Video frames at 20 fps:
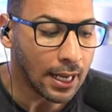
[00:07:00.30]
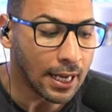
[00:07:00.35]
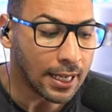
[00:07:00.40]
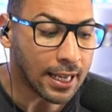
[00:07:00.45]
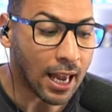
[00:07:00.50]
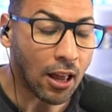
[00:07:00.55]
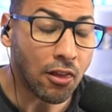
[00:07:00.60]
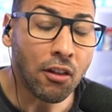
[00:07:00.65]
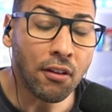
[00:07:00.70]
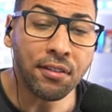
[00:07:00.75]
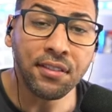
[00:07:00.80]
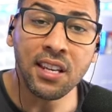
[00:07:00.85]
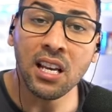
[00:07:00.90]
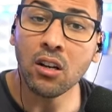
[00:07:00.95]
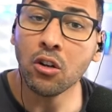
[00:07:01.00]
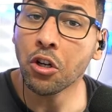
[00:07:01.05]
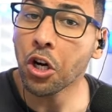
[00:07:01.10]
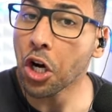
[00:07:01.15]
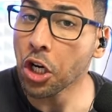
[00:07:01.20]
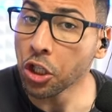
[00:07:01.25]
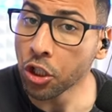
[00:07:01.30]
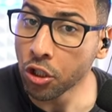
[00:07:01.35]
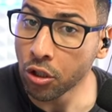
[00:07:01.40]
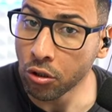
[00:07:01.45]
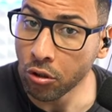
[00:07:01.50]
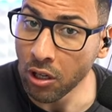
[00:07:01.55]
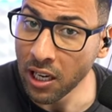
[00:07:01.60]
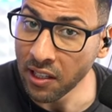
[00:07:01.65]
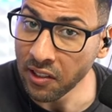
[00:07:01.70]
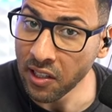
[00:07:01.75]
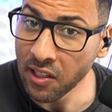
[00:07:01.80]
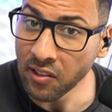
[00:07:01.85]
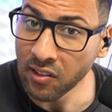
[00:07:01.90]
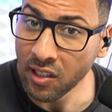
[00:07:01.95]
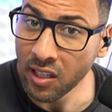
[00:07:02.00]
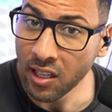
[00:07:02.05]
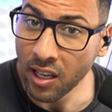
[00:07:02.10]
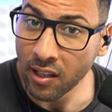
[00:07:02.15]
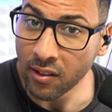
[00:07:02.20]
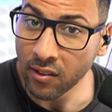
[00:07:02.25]
qui est un ancien coach de la scène
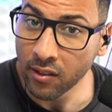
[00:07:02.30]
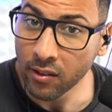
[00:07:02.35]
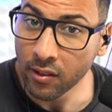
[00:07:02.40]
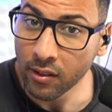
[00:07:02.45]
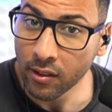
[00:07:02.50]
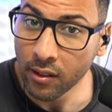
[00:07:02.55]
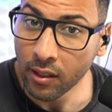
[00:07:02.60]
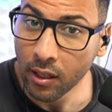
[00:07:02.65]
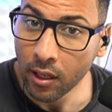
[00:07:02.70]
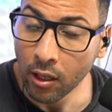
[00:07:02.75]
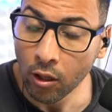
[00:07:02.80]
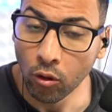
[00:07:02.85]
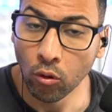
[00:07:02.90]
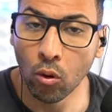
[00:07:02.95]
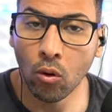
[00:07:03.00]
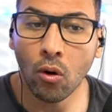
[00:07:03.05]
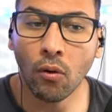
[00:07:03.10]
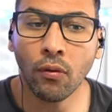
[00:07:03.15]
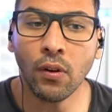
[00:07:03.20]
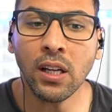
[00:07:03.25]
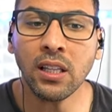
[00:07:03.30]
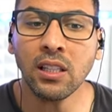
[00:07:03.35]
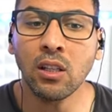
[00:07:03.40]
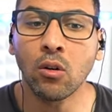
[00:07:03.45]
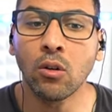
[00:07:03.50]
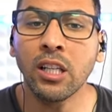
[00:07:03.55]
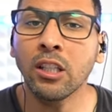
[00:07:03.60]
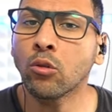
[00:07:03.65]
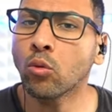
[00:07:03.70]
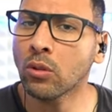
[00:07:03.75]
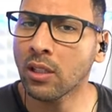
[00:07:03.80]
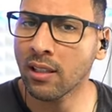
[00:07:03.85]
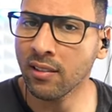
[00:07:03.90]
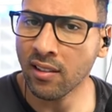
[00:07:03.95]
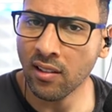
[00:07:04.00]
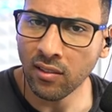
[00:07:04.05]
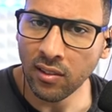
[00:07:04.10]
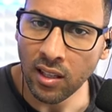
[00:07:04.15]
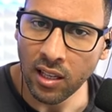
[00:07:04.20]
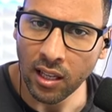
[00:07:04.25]
CIS. Donc en fait, il connaît toute la
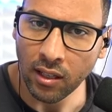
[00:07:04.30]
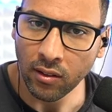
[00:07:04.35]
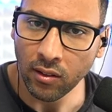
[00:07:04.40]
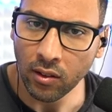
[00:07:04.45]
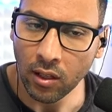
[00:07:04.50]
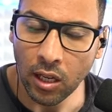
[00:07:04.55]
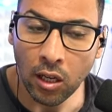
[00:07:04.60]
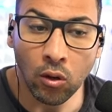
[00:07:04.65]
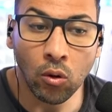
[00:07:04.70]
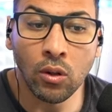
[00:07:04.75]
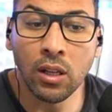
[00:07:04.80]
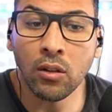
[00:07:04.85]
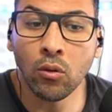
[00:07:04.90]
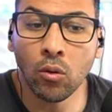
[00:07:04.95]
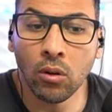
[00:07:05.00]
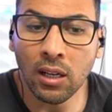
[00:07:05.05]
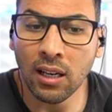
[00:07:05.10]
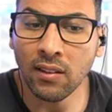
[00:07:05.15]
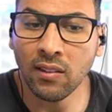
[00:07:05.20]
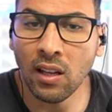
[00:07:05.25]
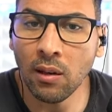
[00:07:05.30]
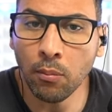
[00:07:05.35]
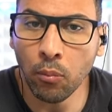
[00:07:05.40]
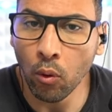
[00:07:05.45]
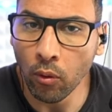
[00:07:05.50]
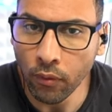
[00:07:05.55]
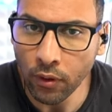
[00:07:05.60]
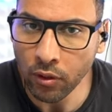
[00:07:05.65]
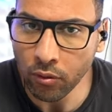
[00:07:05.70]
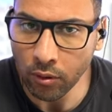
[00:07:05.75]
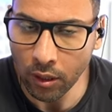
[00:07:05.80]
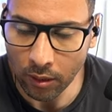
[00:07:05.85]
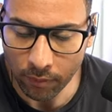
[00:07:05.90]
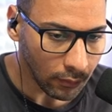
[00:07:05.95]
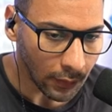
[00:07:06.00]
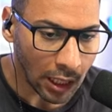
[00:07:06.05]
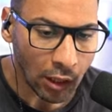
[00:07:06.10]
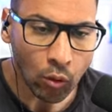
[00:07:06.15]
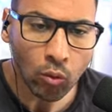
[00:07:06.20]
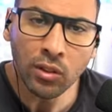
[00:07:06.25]
scène CIS et il connaît donc la scène professionnelle.
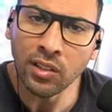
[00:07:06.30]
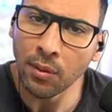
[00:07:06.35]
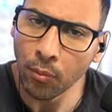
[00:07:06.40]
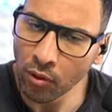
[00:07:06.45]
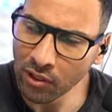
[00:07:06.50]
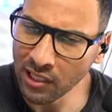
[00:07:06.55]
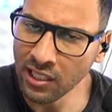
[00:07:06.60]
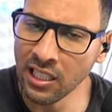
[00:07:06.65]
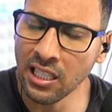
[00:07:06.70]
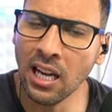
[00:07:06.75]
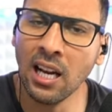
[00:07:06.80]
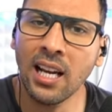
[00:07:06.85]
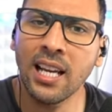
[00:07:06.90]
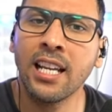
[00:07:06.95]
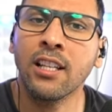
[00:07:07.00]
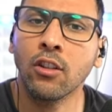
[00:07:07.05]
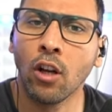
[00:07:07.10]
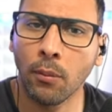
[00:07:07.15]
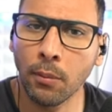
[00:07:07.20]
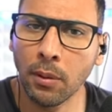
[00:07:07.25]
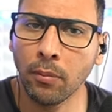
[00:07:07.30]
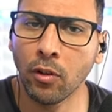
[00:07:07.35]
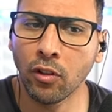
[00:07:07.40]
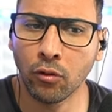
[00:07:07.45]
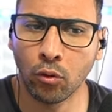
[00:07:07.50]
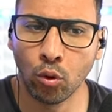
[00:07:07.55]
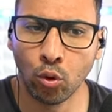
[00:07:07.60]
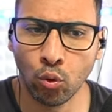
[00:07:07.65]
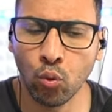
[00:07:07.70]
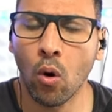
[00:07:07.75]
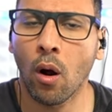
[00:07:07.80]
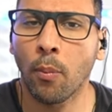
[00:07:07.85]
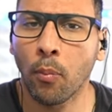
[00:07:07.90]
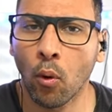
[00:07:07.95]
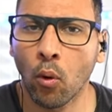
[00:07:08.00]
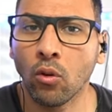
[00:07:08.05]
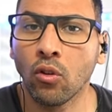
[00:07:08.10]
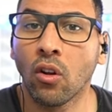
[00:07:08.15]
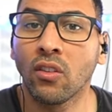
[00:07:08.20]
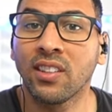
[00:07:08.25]
Et donc c'est pour ça qu'il a énormément de joueurs
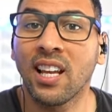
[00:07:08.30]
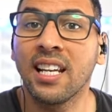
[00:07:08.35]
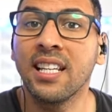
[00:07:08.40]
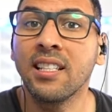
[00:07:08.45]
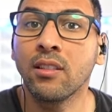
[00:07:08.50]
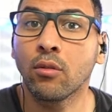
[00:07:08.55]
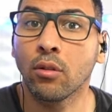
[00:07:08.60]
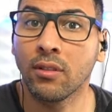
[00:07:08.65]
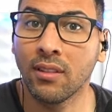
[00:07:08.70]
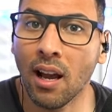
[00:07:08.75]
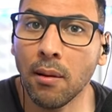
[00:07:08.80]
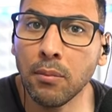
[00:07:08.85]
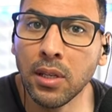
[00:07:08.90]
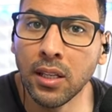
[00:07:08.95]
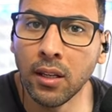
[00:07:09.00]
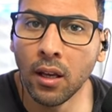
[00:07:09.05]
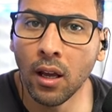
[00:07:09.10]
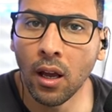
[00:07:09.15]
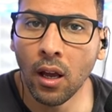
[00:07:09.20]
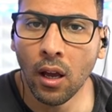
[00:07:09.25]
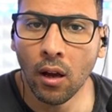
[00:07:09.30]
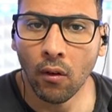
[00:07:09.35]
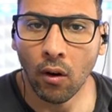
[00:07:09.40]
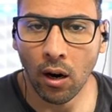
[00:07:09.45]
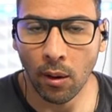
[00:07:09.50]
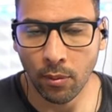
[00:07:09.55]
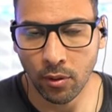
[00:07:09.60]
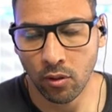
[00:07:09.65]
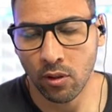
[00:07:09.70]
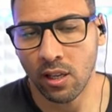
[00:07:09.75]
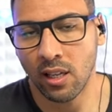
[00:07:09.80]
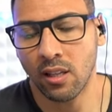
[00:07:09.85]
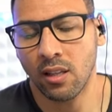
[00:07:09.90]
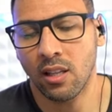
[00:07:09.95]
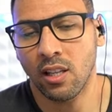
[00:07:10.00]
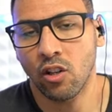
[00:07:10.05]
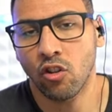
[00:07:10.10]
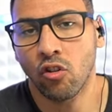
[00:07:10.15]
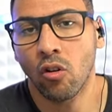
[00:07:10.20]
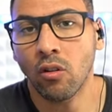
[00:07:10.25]
pro dans sa liste d'amis. Voilà, parce qu'il y a
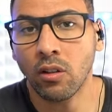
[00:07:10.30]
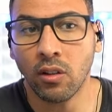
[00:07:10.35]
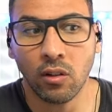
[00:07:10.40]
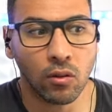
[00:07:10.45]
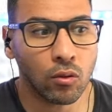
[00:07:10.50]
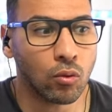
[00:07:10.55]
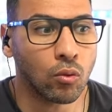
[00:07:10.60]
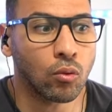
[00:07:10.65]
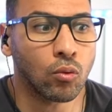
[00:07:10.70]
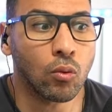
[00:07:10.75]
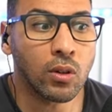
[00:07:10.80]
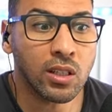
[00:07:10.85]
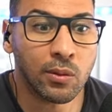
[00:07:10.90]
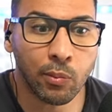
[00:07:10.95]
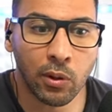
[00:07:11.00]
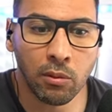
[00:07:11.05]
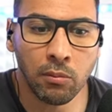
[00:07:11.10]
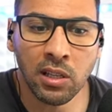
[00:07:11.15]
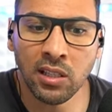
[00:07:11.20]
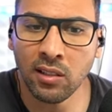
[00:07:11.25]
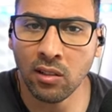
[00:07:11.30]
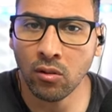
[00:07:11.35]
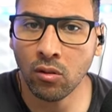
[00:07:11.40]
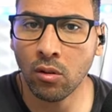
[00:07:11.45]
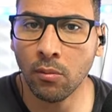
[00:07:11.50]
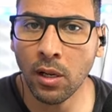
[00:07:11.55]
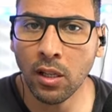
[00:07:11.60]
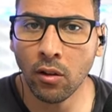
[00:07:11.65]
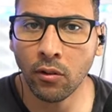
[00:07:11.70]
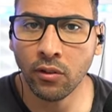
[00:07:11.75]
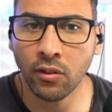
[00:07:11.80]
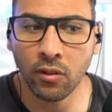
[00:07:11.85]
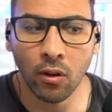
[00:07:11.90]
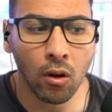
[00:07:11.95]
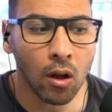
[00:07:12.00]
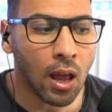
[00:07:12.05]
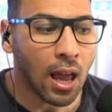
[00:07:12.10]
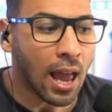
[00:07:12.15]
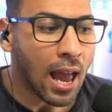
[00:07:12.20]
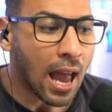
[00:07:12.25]
des gens qui se sont exprimés cette semaine en disant
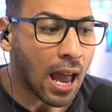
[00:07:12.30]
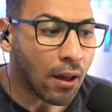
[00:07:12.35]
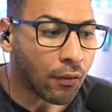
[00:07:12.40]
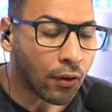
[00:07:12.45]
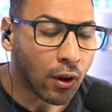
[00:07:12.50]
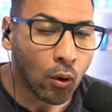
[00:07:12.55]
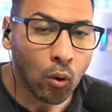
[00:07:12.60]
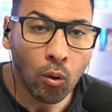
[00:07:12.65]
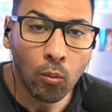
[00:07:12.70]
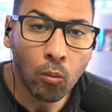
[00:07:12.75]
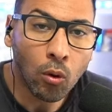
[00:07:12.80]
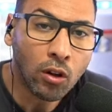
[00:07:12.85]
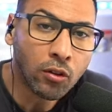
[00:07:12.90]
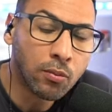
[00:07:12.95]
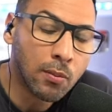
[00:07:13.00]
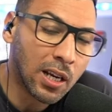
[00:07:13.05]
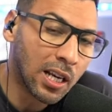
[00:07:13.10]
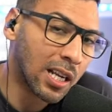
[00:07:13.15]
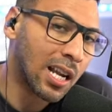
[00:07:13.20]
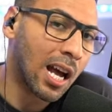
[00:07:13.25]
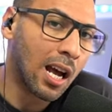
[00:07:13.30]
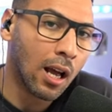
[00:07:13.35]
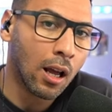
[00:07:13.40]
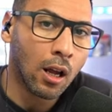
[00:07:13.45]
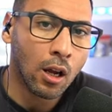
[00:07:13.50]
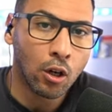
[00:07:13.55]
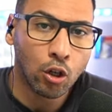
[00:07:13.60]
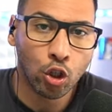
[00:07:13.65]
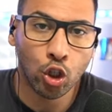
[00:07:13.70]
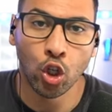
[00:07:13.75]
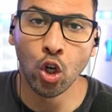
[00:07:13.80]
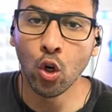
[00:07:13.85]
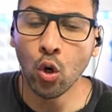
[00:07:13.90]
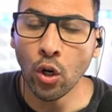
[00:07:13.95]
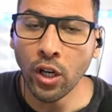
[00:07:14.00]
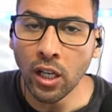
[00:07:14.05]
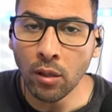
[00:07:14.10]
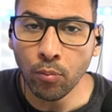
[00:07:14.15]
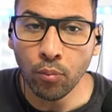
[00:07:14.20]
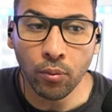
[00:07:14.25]
"Eh frérot, moi ce mec-là, je le
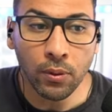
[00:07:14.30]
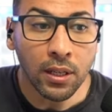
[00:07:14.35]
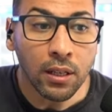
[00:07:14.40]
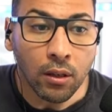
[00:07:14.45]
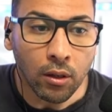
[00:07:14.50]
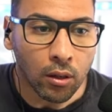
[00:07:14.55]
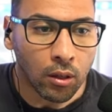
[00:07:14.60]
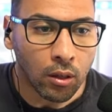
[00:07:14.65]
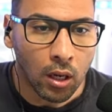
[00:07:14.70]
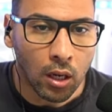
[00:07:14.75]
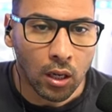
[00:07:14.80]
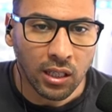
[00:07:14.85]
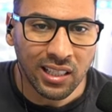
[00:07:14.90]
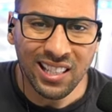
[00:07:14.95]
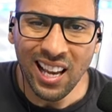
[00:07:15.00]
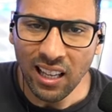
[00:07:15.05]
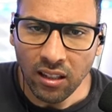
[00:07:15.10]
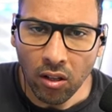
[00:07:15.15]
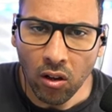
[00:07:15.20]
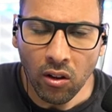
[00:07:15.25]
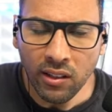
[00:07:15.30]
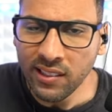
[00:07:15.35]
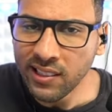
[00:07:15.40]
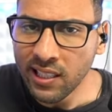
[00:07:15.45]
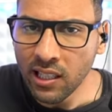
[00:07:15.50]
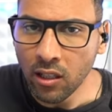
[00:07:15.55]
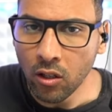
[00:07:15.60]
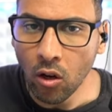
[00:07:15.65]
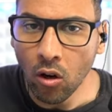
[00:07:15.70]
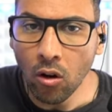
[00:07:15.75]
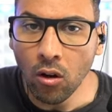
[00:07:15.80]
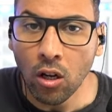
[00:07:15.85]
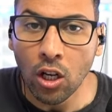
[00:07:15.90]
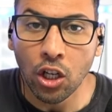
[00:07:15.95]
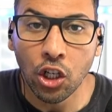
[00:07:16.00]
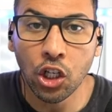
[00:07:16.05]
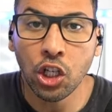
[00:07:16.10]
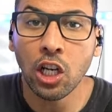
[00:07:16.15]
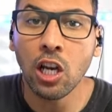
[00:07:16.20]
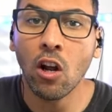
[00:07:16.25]
connais depuis 4 euh, ans, 5 ans,
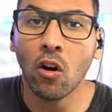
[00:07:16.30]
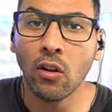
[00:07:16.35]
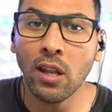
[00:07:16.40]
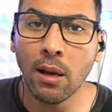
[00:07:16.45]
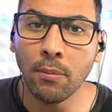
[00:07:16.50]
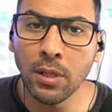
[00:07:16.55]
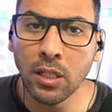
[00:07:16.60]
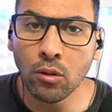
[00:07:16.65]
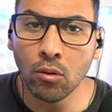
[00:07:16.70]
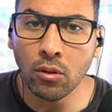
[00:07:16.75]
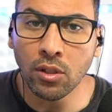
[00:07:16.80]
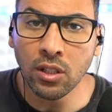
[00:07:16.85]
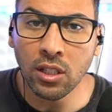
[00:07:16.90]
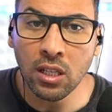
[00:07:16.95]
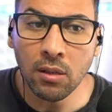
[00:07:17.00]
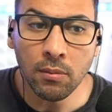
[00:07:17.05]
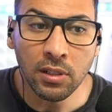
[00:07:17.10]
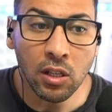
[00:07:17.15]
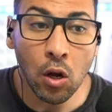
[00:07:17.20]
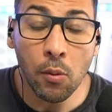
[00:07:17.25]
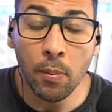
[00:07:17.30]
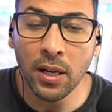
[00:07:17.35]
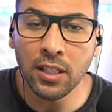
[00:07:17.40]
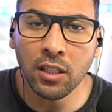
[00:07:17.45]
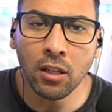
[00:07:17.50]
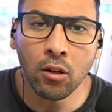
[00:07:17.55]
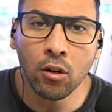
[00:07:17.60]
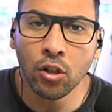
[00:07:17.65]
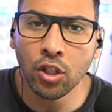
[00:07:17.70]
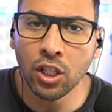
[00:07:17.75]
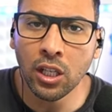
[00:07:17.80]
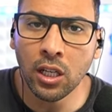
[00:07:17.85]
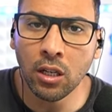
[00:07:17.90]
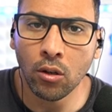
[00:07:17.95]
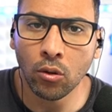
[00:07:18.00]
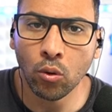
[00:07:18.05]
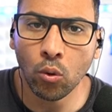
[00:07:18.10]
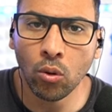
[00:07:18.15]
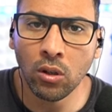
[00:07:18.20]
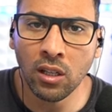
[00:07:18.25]
je l'ai en ami sur Steam, ça veut pas dire que j'ai euh,
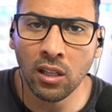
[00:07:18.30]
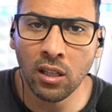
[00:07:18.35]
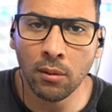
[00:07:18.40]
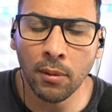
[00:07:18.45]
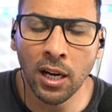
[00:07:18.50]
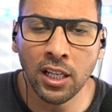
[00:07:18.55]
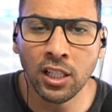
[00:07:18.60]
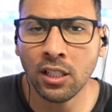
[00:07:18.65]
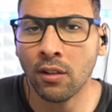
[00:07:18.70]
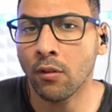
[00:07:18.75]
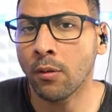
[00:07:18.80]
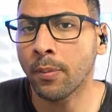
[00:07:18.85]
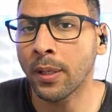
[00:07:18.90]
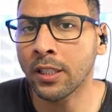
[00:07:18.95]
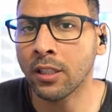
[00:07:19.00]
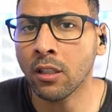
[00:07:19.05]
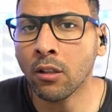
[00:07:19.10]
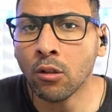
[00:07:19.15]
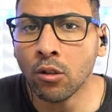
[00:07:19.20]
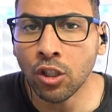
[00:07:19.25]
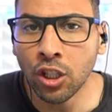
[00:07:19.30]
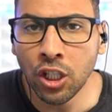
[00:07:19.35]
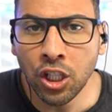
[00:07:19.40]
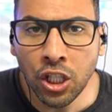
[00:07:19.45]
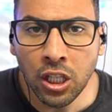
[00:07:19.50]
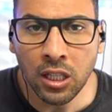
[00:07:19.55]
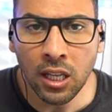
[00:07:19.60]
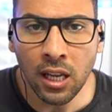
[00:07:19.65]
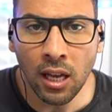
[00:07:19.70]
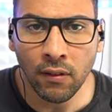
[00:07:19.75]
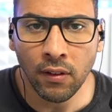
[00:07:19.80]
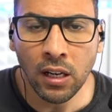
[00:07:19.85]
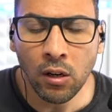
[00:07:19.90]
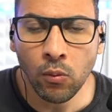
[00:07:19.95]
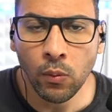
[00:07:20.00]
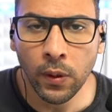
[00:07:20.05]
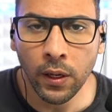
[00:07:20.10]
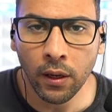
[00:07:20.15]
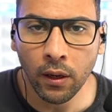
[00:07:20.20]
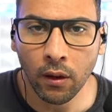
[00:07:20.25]
truqué des matchs, ça veut pas dire que j'ai cheaté avec
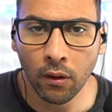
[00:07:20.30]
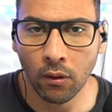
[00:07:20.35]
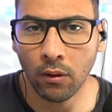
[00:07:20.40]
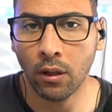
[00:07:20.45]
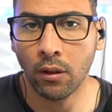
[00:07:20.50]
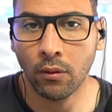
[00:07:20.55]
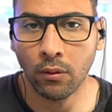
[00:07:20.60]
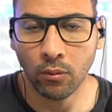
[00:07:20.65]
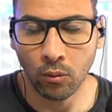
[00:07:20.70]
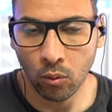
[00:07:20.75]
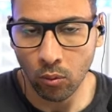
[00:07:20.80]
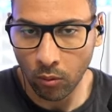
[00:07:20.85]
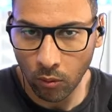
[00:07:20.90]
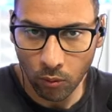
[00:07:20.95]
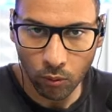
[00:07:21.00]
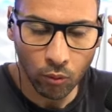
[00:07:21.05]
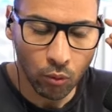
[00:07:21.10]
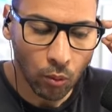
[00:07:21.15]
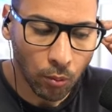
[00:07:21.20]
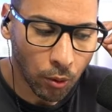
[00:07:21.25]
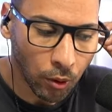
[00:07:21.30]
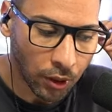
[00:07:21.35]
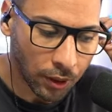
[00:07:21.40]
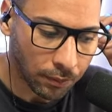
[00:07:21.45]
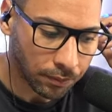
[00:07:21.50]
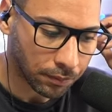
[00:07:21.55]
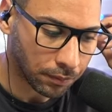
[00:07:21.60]
lui." Voilà, vous comprenez.